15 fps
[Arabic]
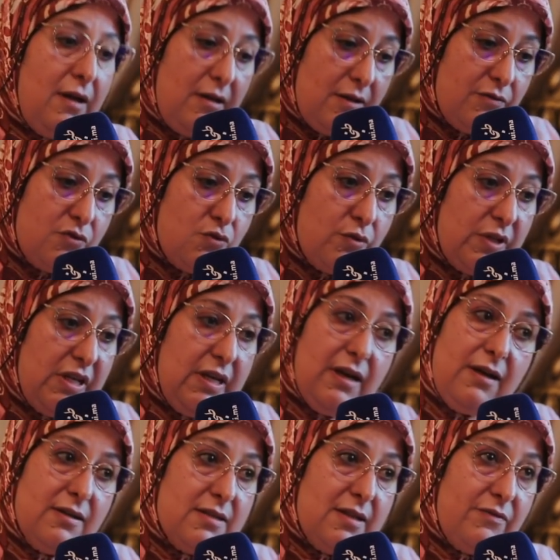انا في
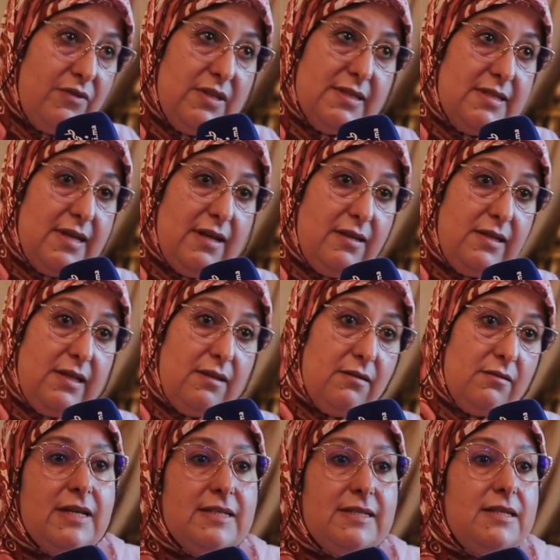تركيا صافي نسيني
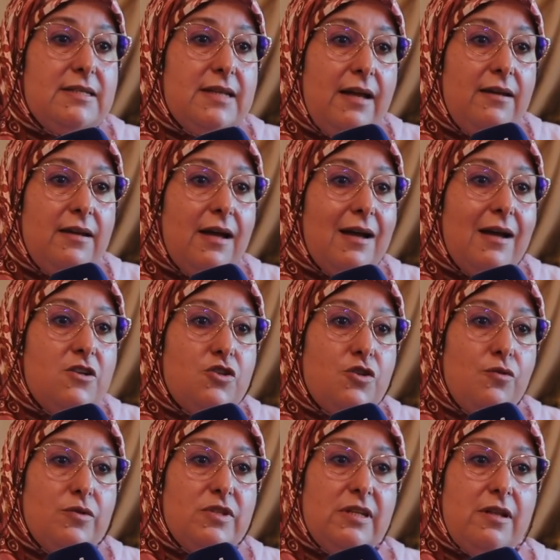حسيت ان
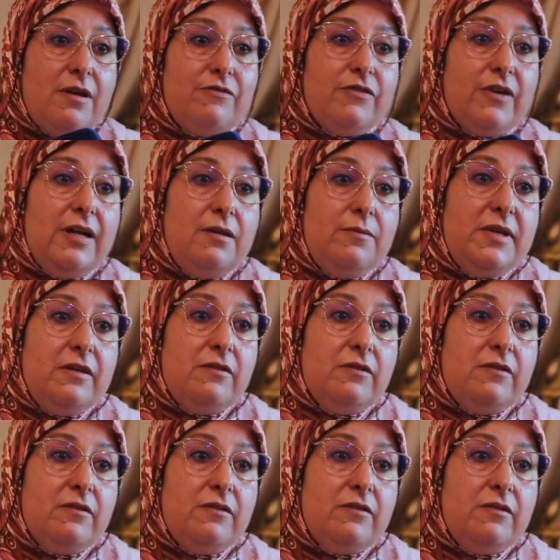خنجر تضرب في قلبي